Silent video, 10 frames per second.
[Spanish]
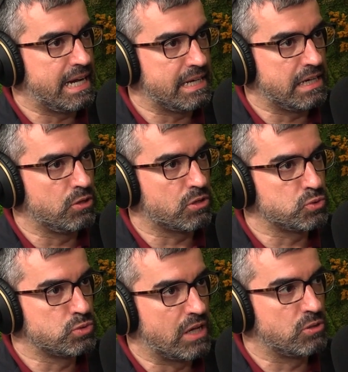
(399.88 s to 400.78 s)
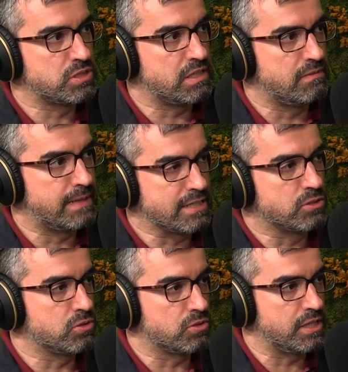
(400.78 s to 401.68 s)
en los resultados del
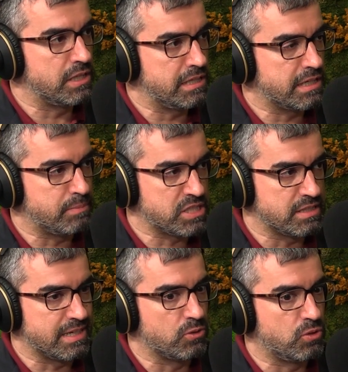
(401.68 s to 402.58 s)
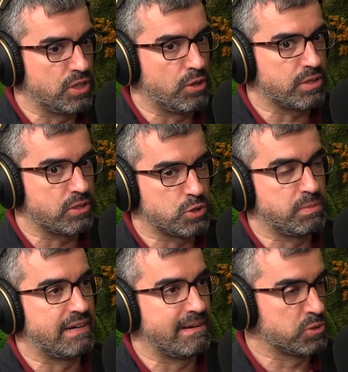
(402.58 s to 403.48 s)
banco que ha presentado hoy, aunque no
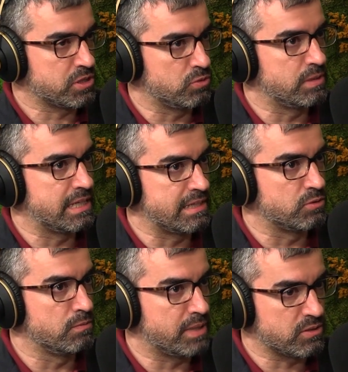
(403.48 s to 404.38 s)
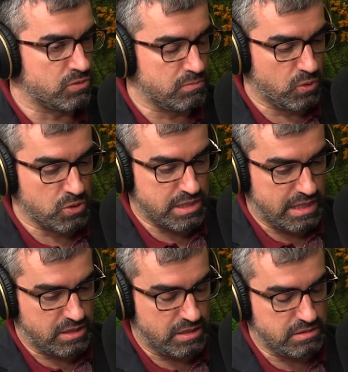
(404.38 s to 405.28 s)
esperábamos que tuviera tanto impacto en bolsa.